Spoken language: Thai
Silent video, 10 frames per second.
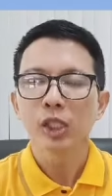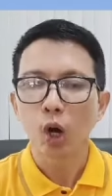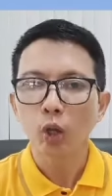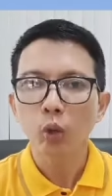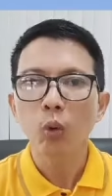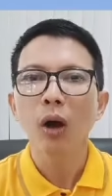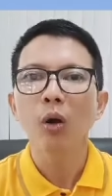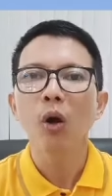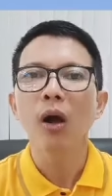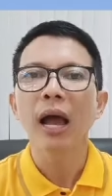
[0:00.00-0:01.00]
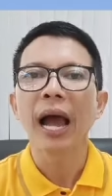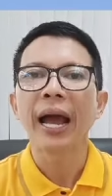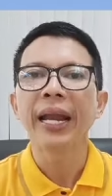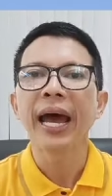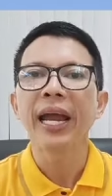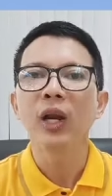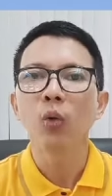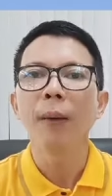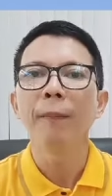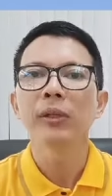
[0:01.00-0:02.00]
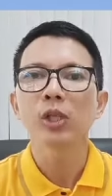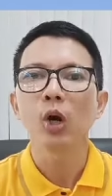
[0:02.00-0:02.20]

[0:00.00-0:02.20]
สองตัวก็ขายได้รวม